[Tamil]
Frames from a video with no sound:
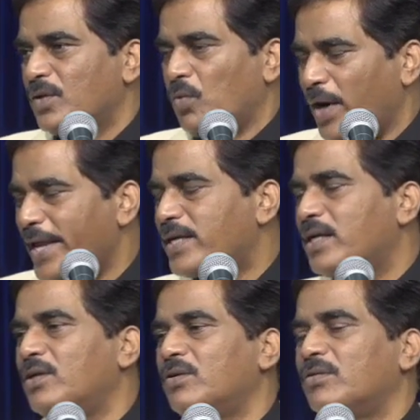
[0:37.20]

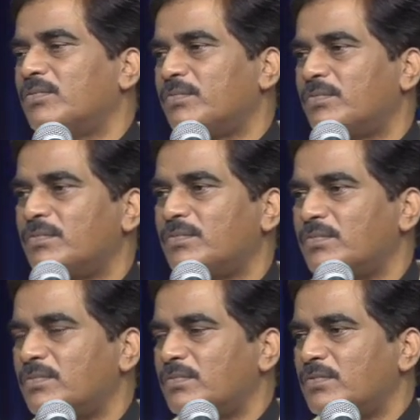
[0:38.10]
உழைக்கணும்
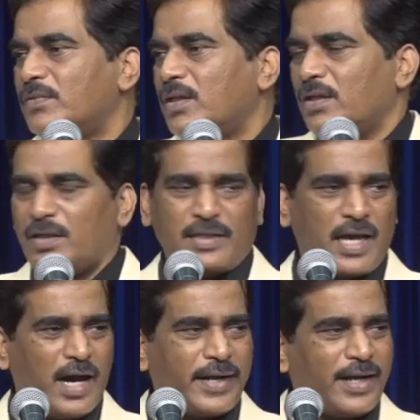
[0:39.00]

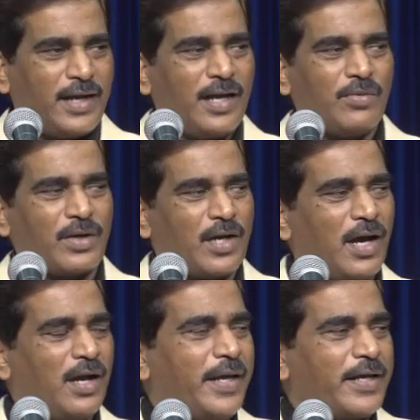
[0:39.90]
யாரெல்லாம் ஒரு
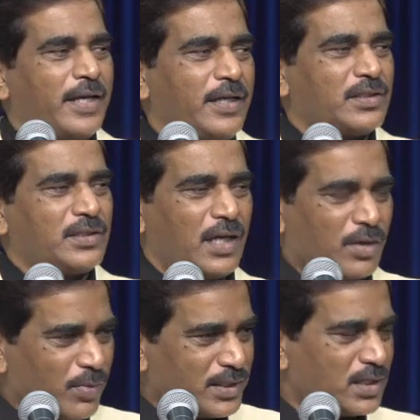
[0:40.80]
நாளைக்கு
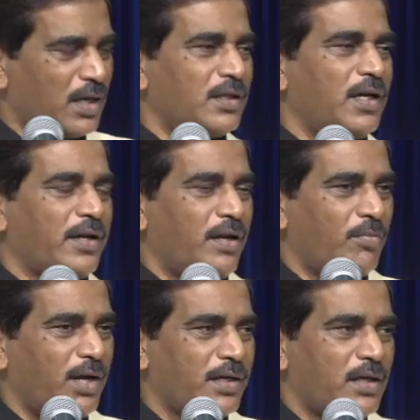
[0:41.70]

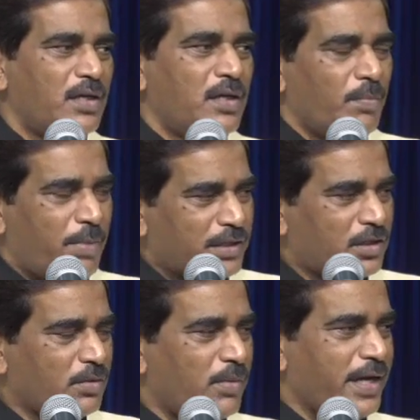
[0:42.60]
சர்வசாதாரணமாய் பத்து
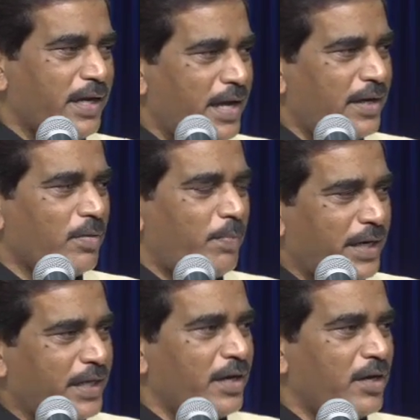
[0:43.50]
மணி நேரம்
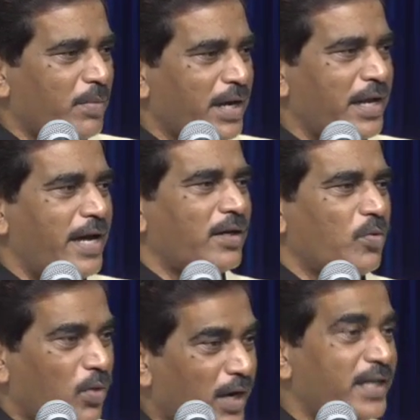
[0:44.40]
பன்னிரெண்டு மணி நேரம்
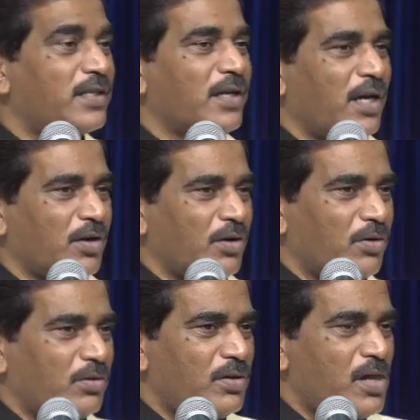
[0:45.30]
உழைக்கிறாங்களோ
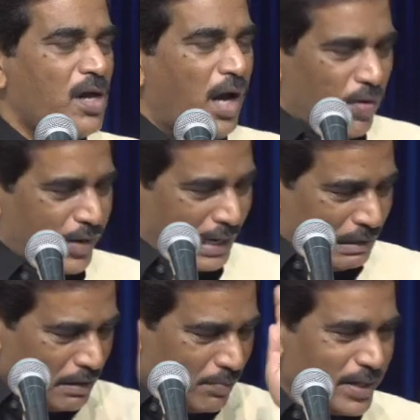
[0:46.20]
அவங்க
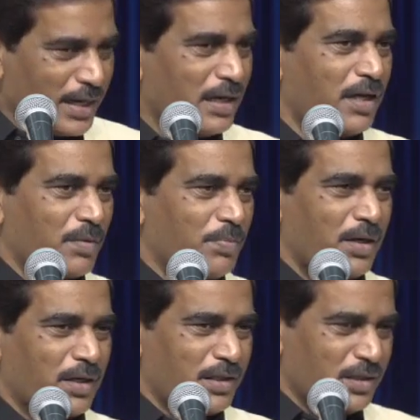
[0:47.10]
எல்லாமே நல்லா
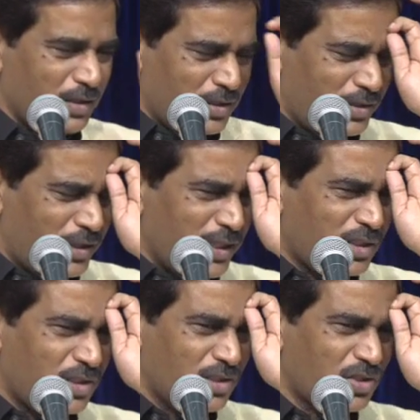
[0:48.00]
இருப்பாங்க இது இது
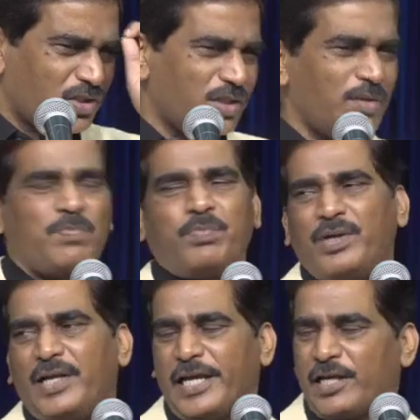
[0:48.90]
ஜஸ்ட் சிம்பிள்
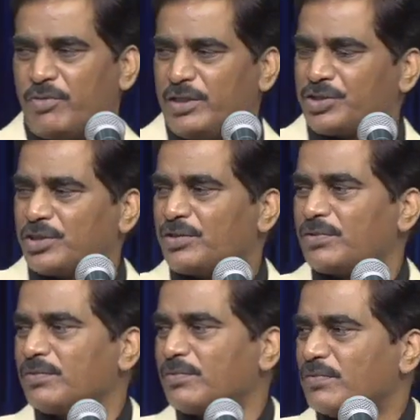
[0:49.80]
ஈக்குவேஷன்
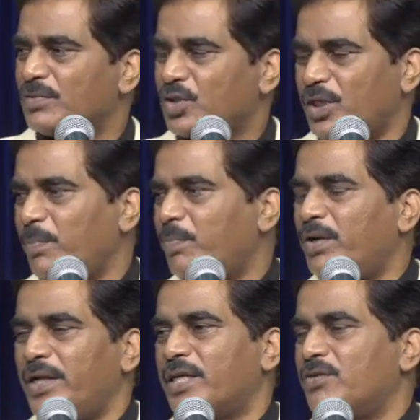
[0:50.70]
சிம்பிள்
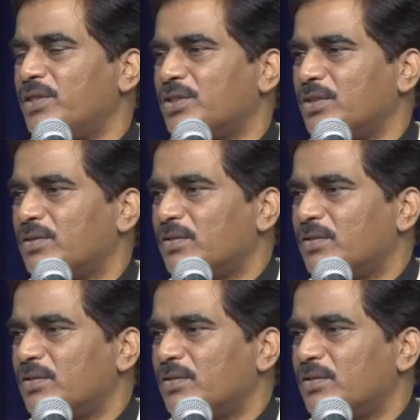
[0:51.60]
ஈக்குவேஷன்